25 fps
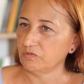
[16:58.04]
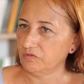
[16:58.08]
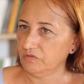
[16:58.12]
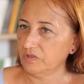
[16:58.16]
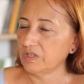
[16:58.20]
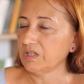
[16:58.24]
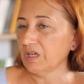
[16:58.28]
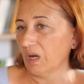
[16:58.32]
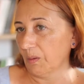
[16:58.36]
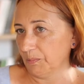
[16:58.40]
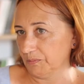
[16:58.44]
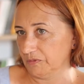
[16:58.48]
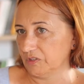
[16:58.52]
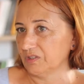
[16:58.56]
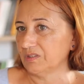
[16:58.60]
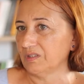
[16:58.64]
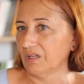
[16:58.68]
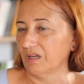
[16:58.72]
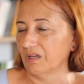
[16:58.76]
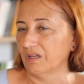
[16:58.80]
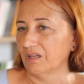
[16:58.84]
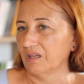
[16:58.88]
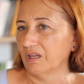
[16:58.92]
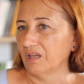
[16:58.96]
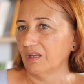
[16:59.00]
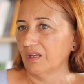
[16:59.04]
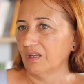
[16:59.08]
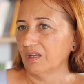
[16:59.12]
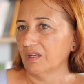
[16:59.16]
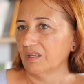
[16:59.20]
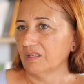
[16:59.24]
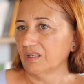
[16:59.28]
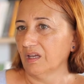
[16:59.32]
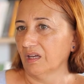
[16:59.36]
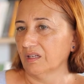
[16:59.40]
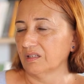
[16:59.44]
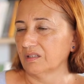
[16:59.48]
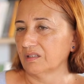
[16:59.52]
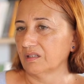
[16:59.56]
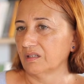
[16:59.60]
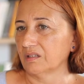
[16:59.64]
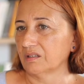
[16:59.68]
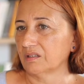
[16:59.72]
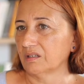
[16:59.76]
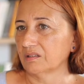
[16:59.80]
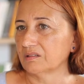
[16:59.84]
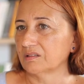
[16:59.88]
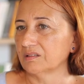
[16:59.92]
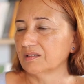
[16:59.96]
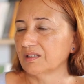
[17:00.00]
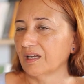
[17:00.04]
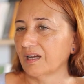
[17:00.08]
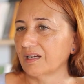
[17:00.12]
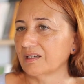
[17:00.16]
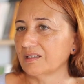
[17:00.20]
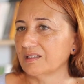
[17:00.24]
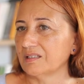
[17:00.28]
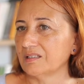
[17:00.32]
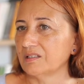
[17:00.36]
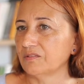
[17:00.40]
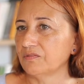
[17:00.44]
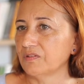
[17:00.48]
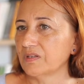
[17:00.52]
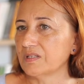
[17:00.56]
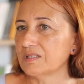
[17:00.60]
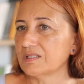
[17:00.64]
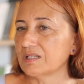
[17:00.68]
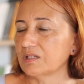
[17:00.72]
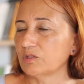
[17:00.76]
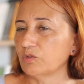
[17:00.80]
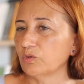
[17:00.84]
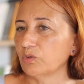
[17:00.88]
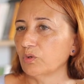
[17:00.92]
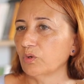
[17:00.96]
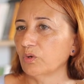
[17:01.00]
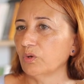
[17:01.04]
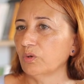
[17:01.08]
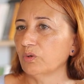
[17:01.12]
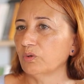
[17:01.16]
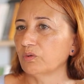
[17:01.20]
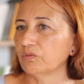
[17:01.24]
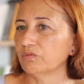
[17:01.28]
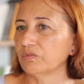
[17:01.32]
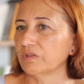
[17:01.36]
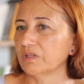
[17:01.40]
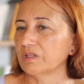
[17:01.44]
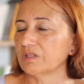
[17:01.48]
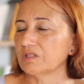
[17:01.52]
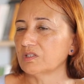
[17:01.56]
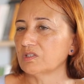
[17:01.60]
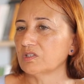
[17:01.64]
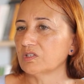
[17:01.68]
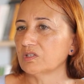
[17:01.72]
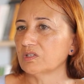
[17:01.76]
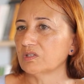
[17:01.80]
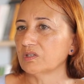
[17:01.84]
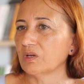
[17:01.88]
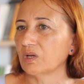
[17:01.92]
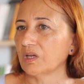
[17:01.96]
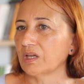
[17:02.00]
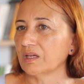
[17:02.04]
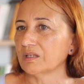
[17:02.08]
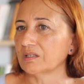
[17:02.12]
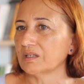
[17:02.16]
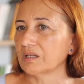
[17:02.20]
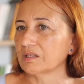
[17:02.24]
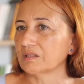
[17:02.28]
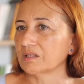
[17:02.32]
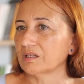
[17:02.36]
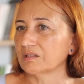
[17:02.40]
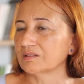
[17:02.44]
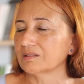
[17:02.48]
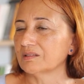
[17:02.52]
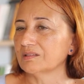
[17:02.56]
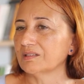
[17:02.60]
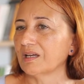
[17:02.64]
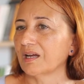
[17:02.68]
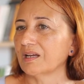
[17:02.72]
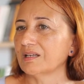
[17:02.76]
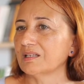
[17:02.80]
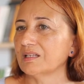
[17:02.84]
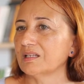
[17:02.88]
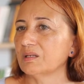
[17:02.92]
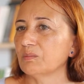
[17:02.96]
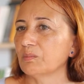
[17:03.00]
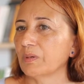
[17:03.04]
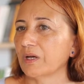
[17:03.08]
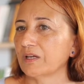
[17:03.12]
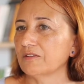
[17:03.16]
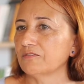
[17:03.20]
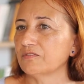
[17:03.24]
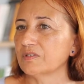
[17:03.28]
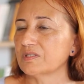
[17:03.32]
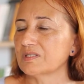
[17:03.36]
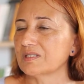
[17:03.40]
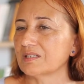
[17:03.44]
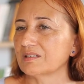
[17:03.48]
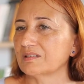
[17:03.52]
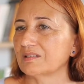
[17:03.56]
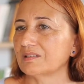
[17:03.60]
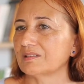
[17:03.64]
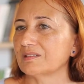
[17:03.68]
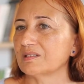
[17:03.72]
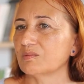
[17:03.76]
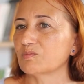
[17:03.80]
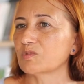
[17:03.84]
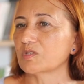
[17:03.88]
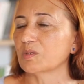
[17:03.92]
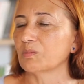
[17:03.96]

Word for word: ve yaptı da yani kadın derneğini feshediyor ve Kadın Derneği ben feshedildiğim